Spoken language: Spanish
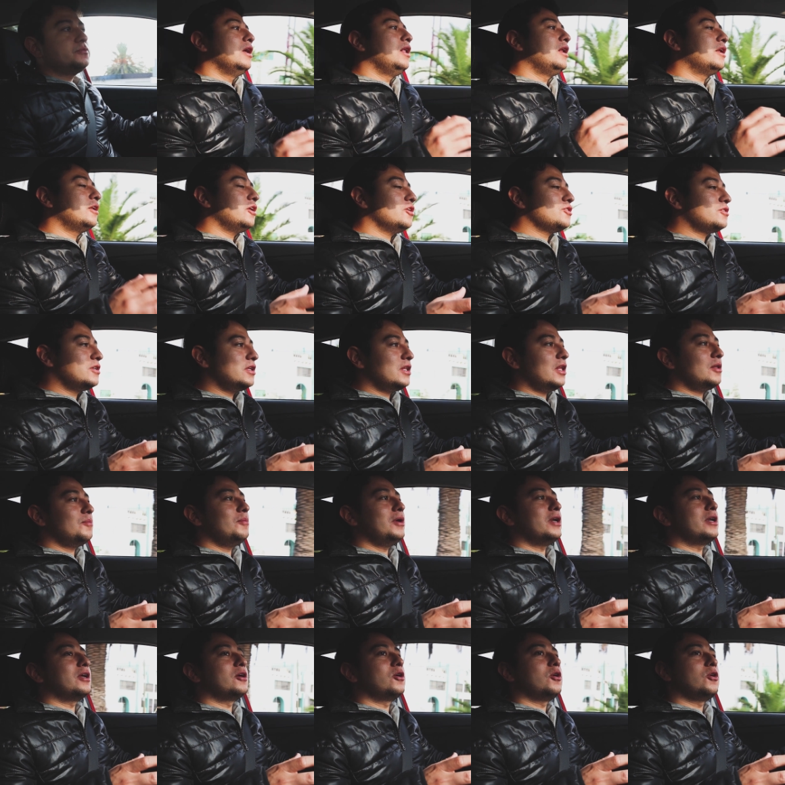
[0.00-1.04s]
El Río Sedan
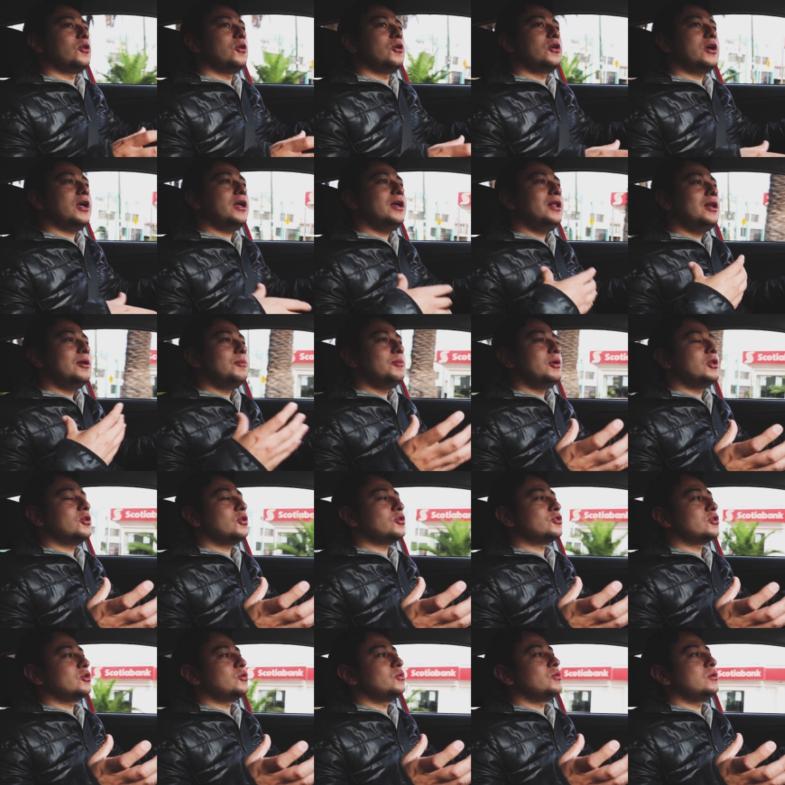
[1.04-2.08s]
me recordó que hay
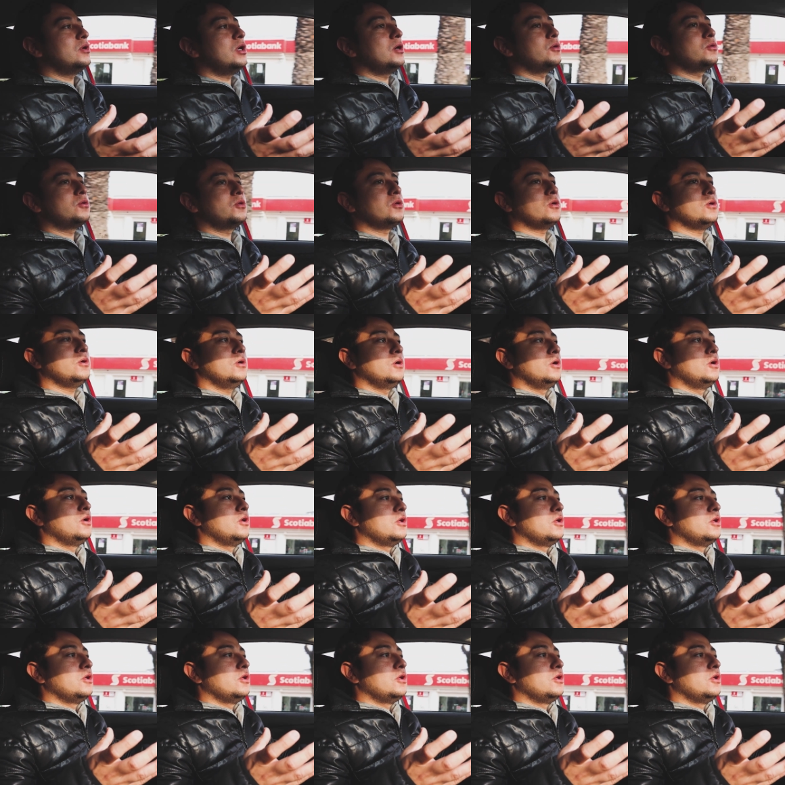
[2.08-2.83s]
elementos en un auto